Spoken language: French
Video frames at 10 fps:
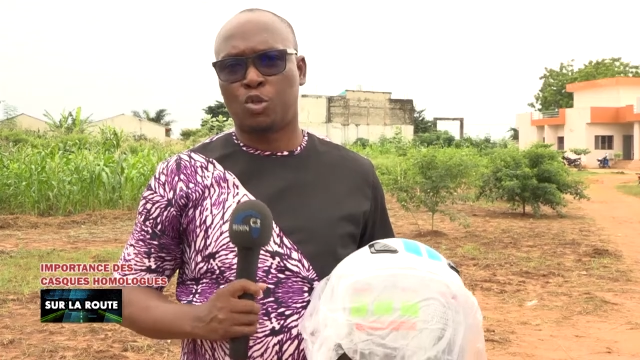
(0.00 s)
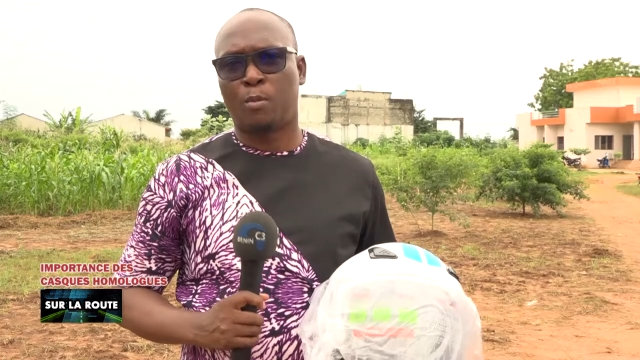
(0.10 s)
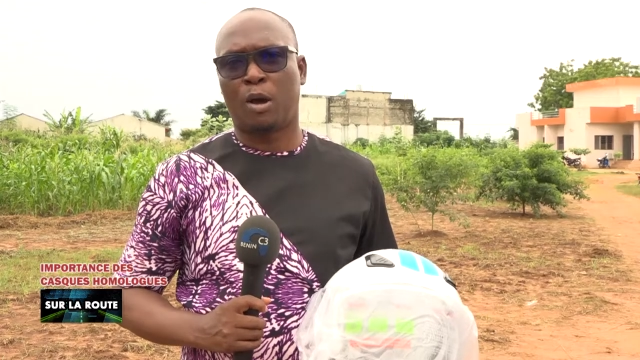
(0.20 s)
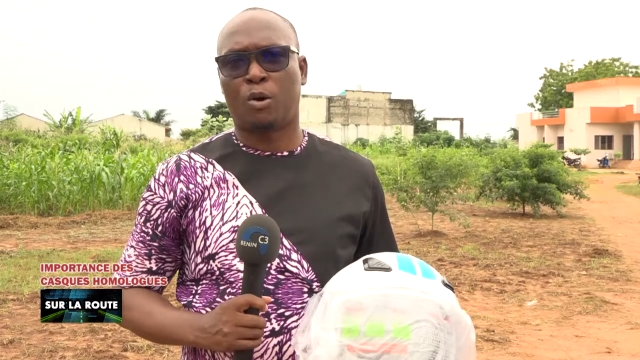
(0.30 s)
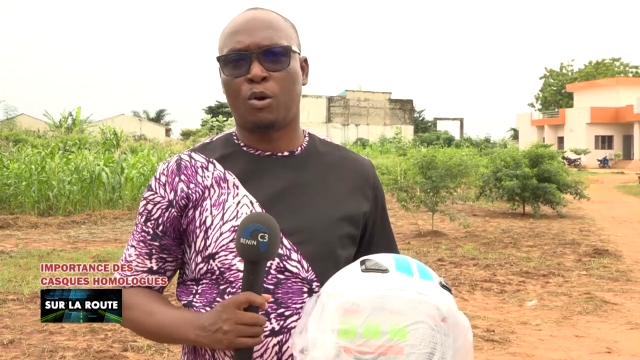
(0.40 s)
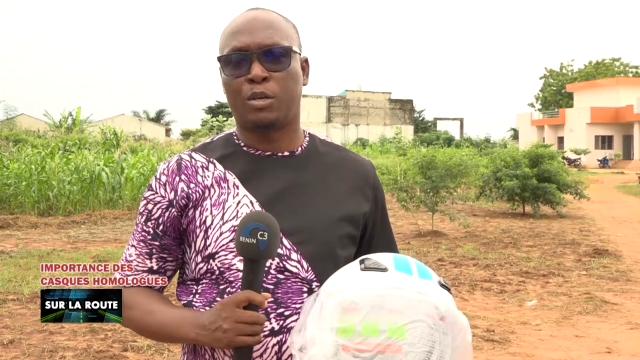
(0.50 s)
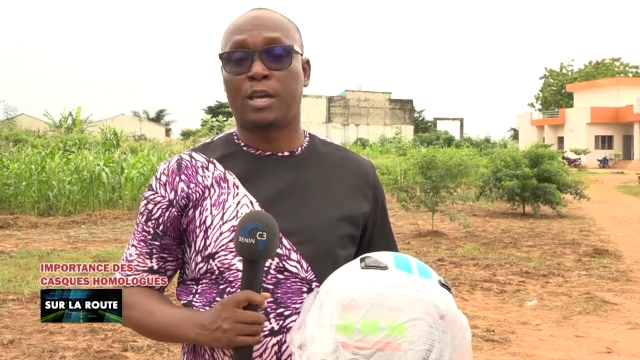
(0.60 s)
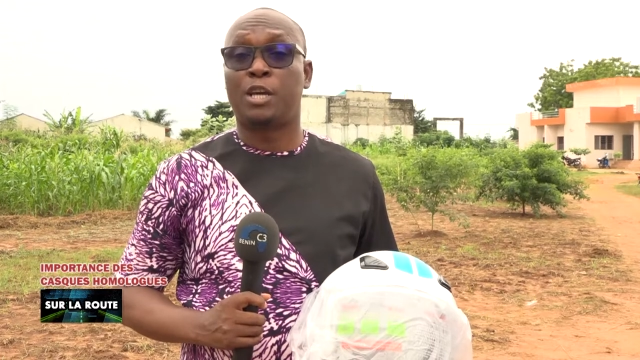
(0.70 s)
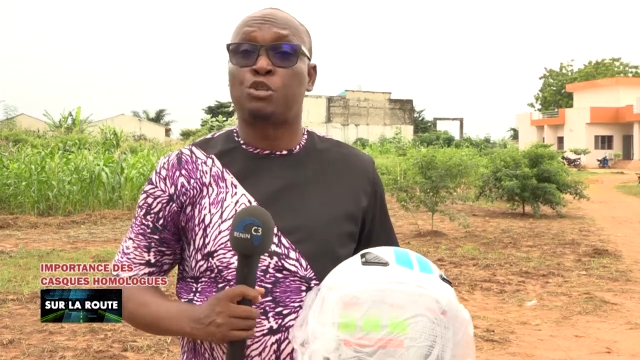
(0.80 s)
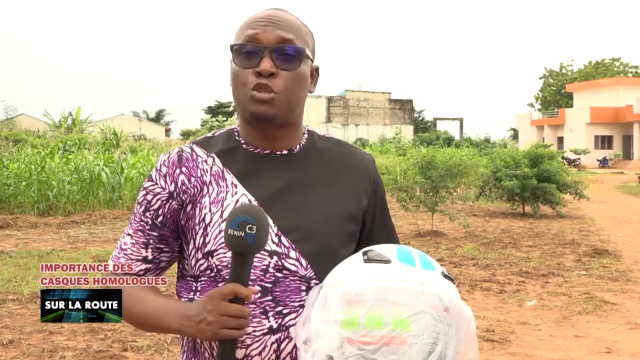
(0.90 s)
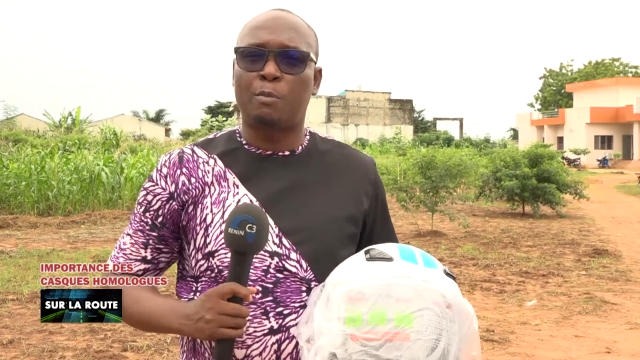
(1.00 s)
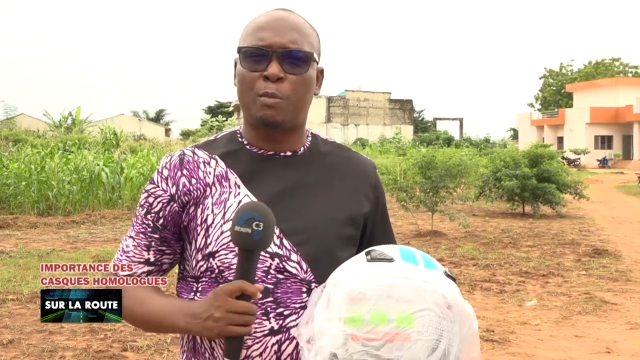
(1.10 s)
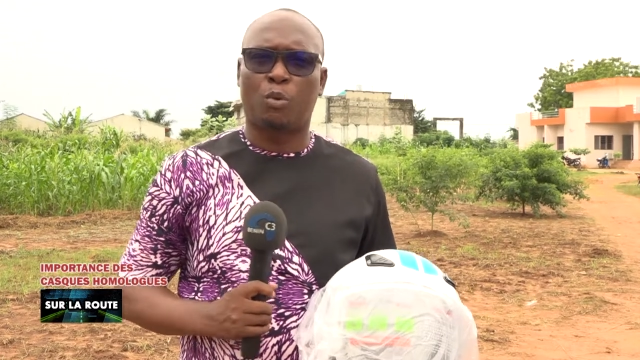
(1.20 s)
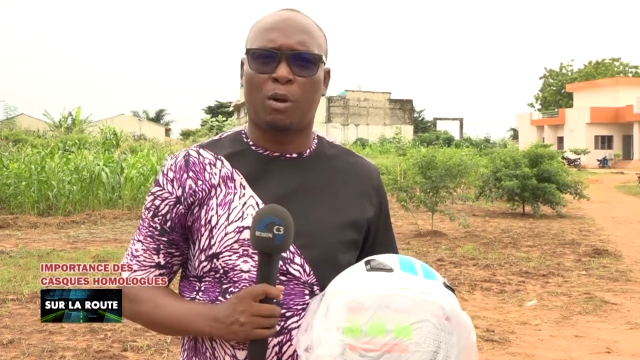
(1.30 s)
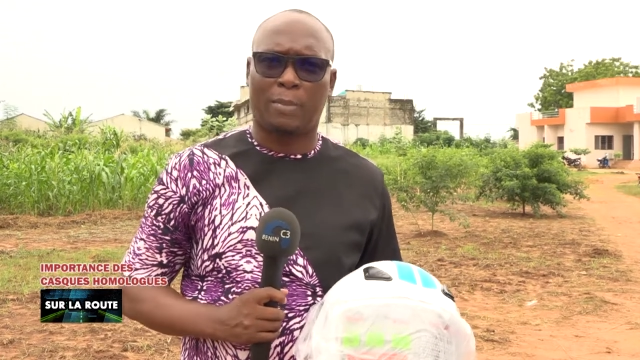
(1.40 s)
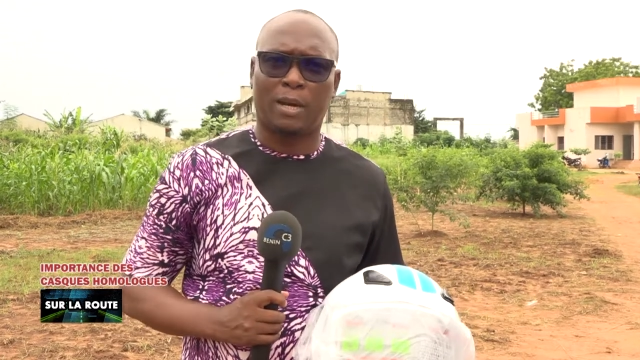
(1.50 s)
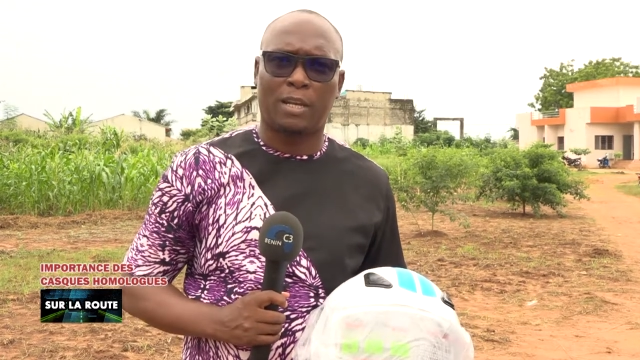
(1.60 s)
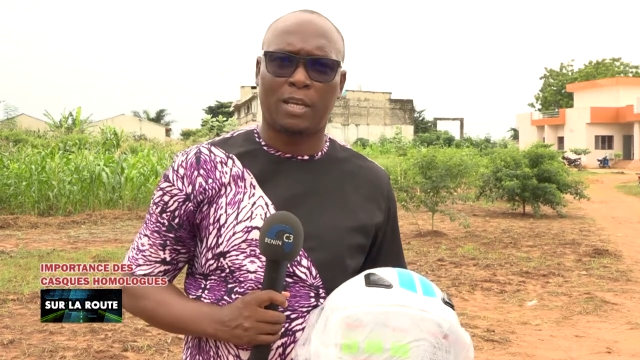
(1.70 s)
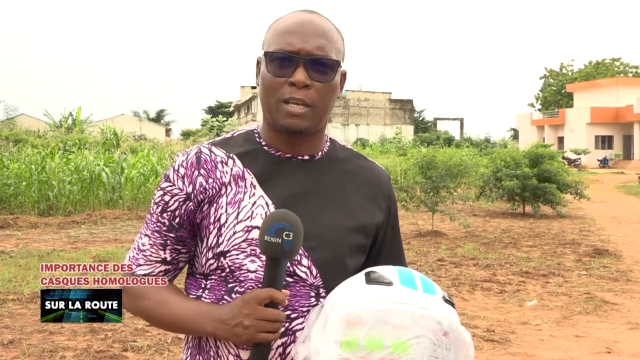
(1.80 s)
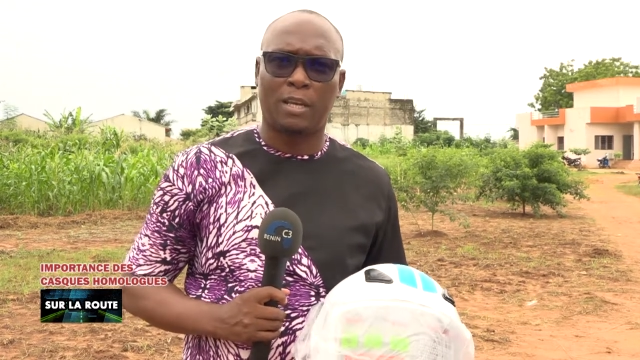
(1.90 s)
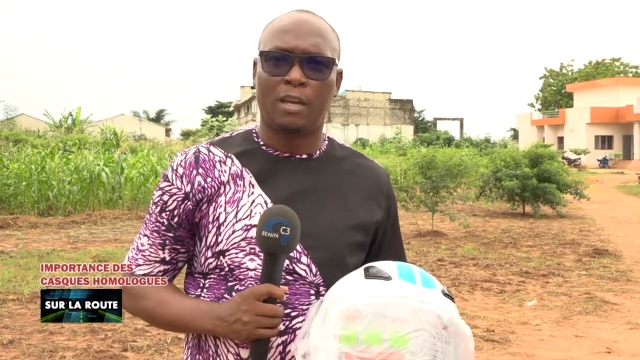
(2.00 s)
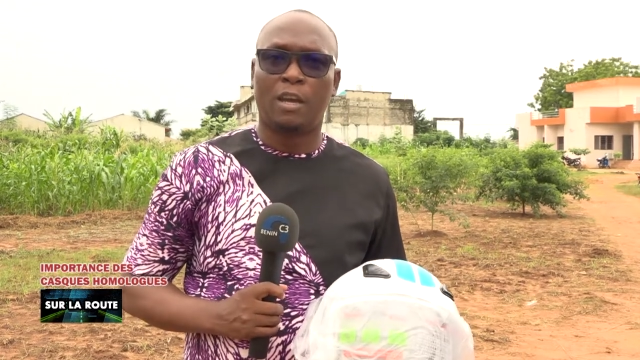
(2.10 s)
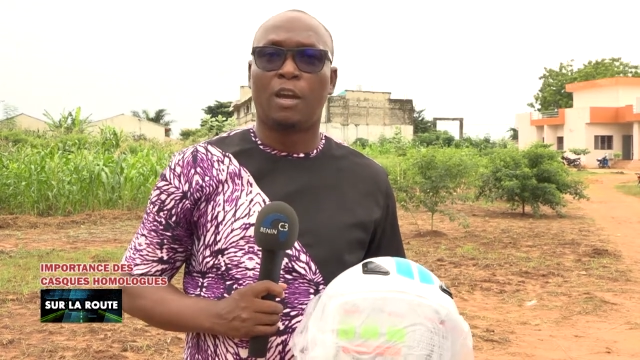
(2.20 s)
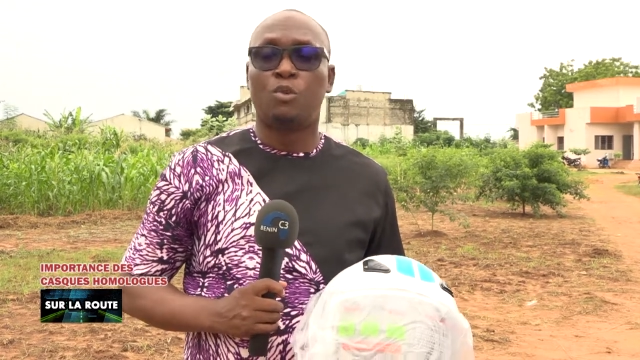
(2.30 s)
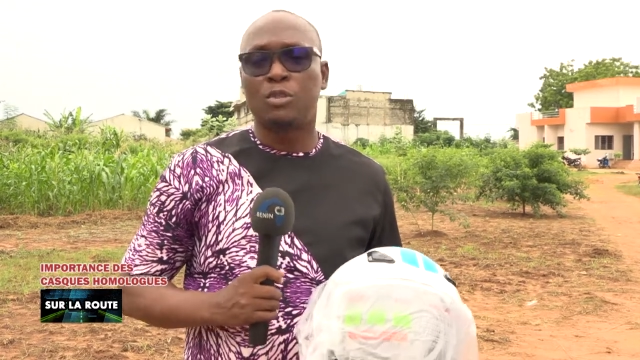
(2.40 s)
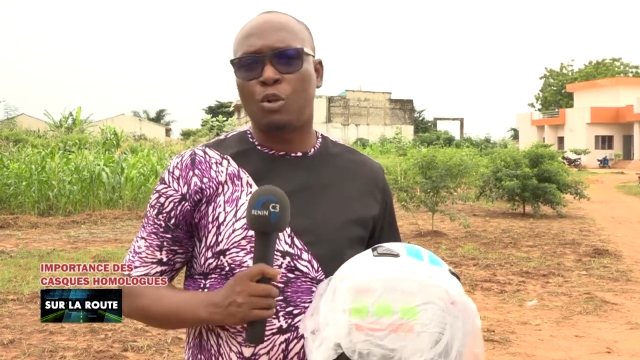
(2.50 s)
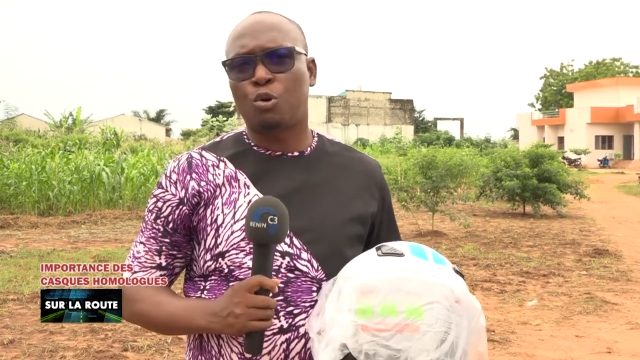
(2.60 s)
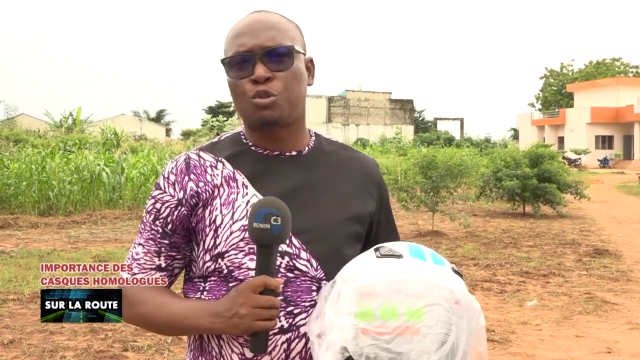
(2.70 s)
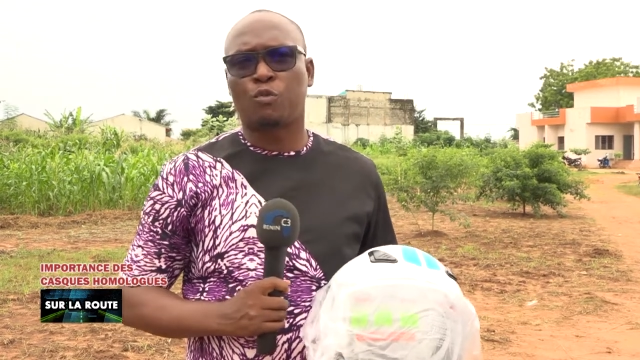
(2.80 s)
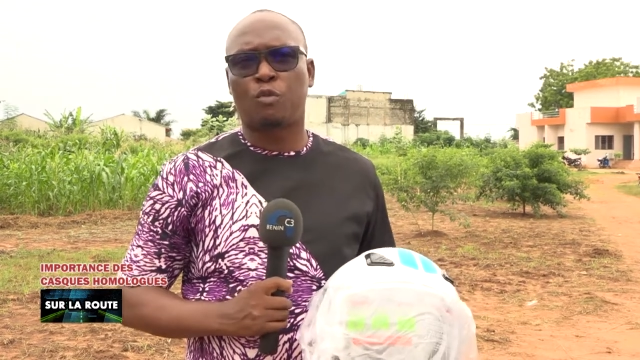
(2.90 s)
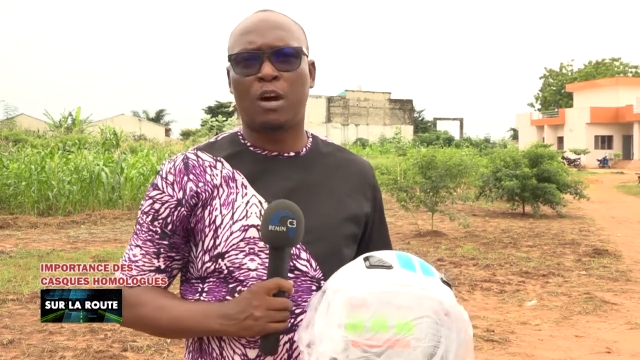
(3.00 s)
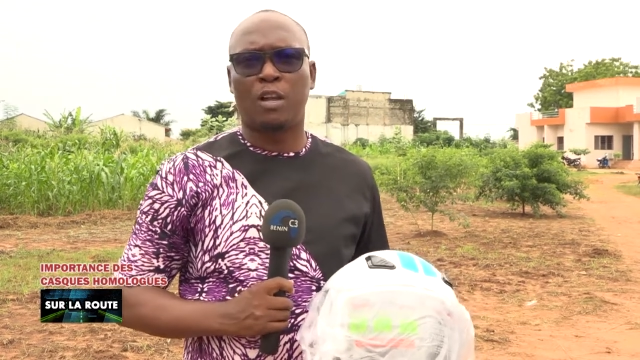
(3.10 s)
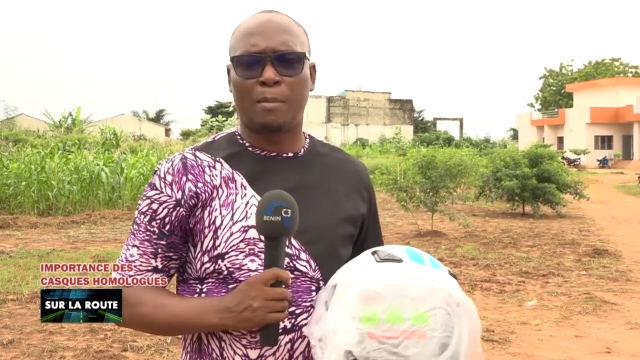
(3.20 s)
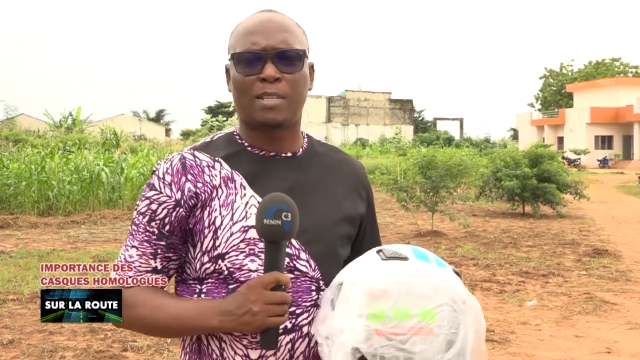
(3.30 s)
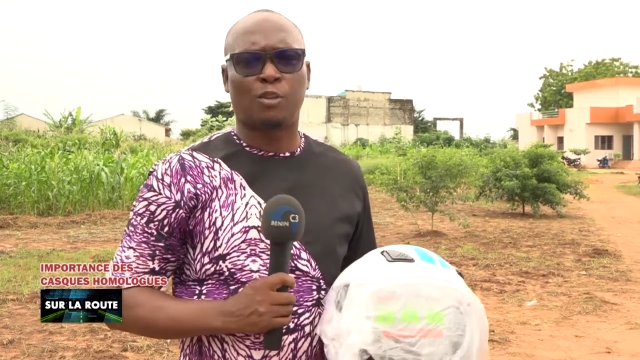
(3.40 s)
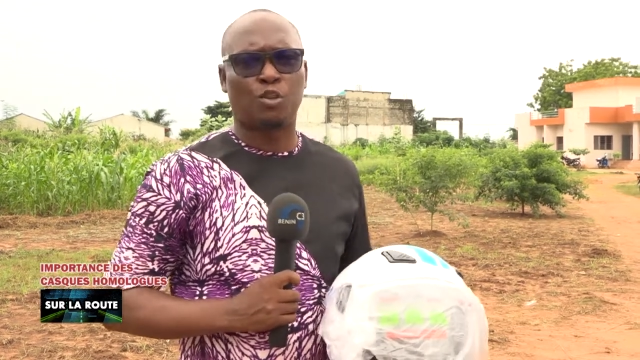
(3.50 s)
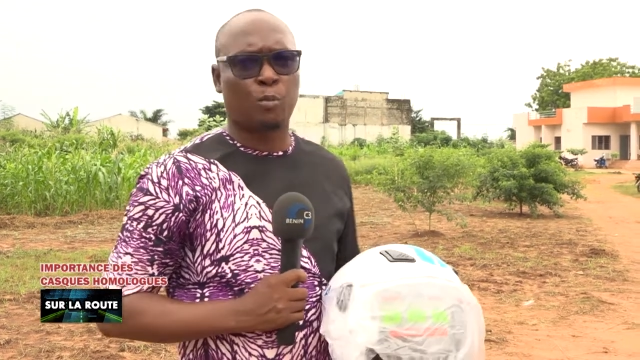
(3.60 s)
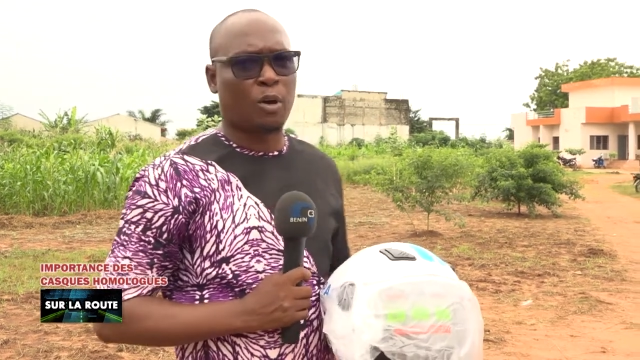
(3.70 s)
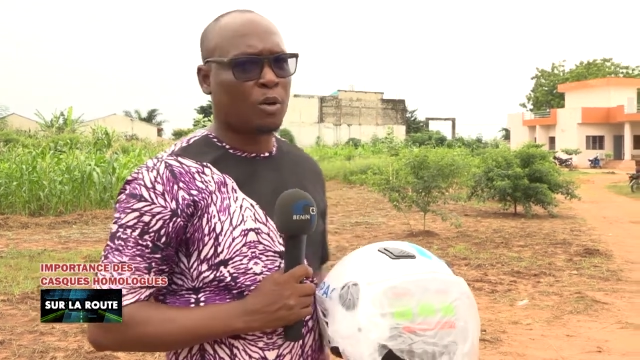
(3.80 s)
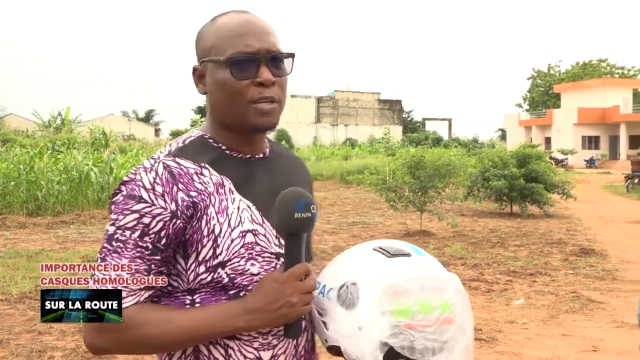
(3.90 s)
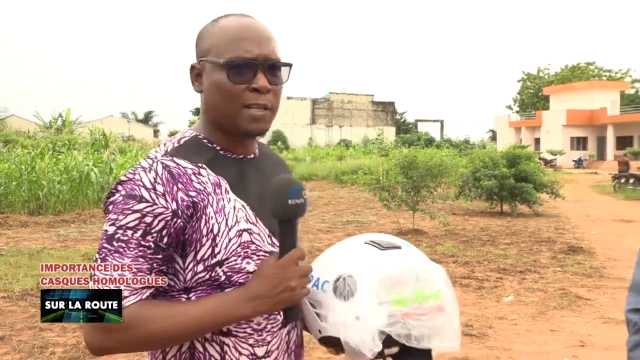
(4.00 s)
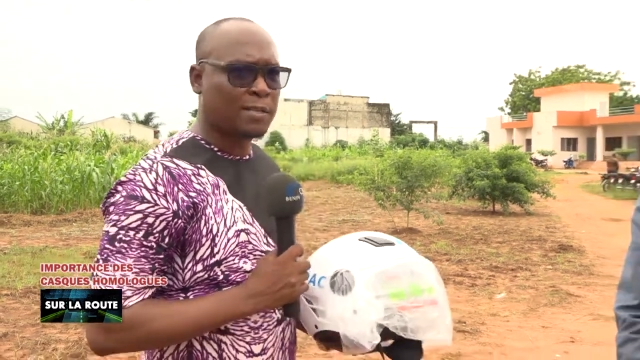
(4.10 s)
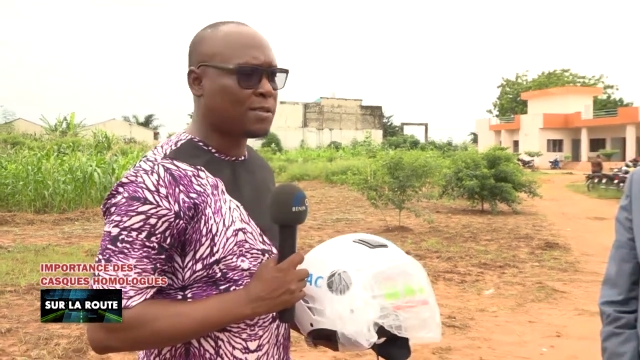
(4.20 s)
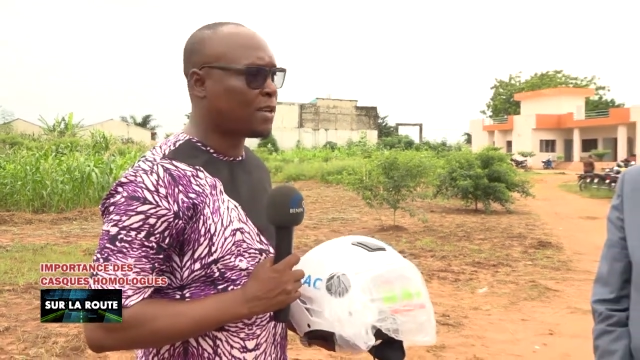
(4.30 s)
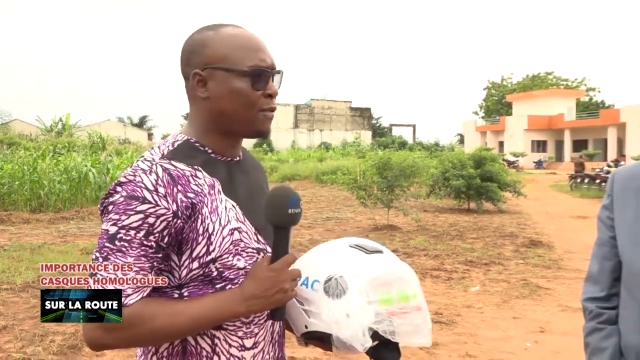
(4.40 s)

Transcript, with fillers: du Maroc et justement pour en parler, nous allons recevoir l'ambassadeur du Maroc, il est ici